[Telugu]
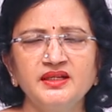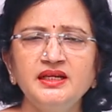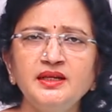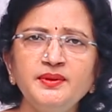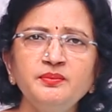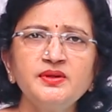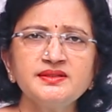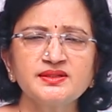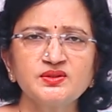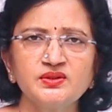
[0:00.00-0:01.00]
ఇన్ని
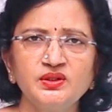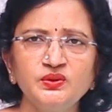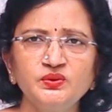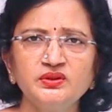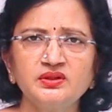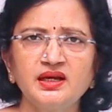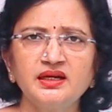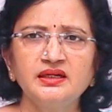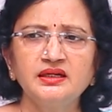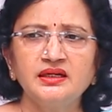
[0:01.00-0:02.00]
పింపుల్స్
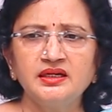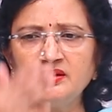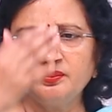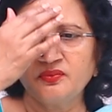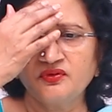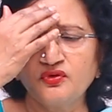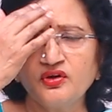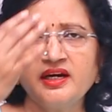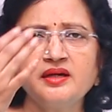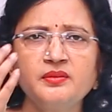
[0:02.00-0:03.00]
ఎందుకుంటున్నాయండి అని
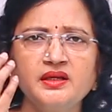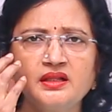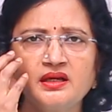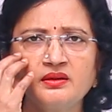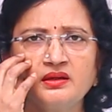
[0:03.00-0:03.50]
ఫోర్ హెడ్ మీద